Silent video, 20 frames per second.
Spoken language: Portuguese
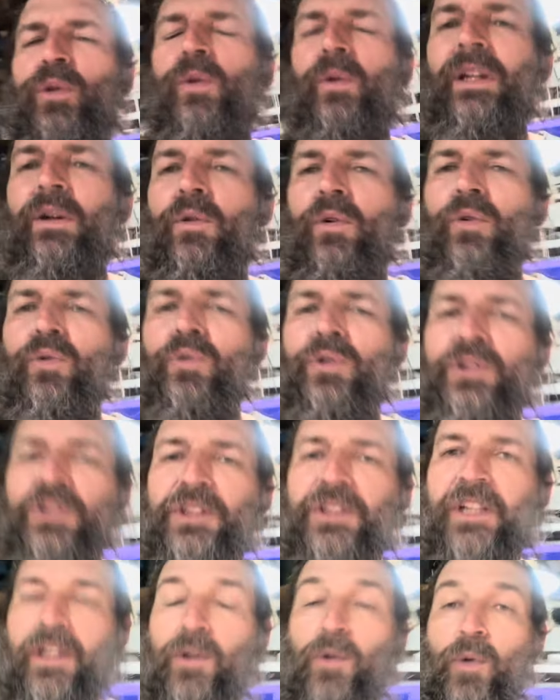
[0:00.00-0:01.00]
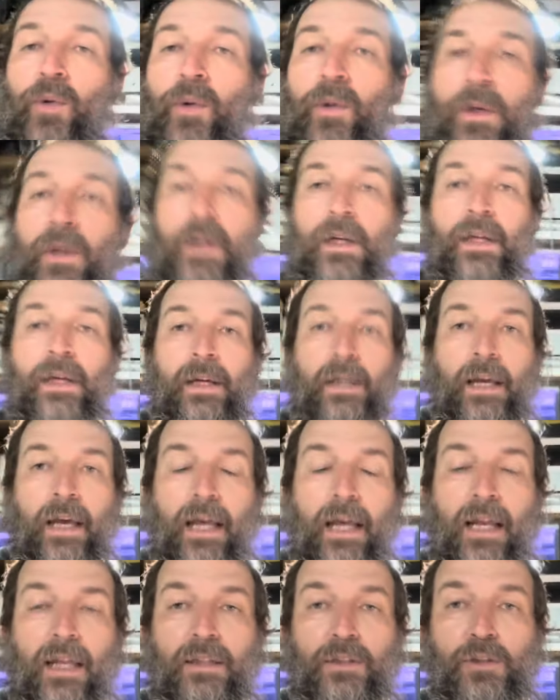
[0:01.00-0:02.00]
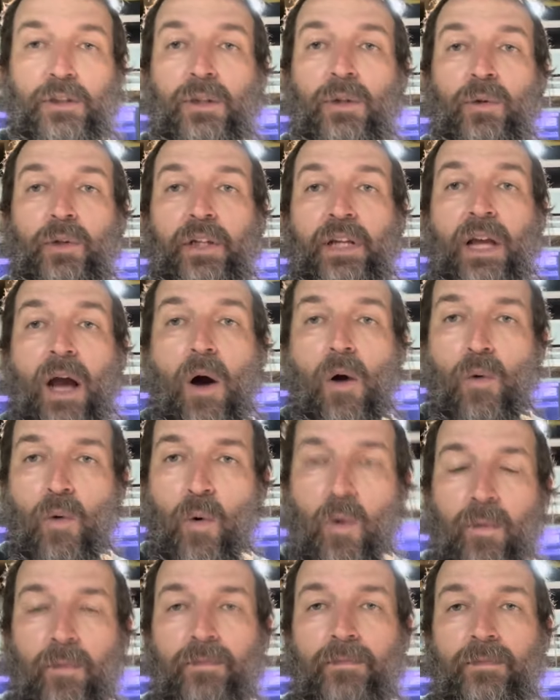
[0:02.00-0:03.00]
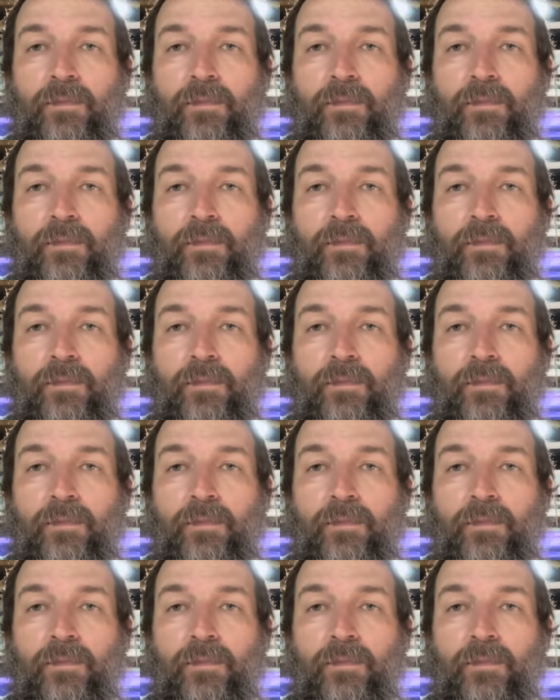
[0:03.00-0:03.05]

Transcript: O negócio é nojento. Ela dilui em álcool.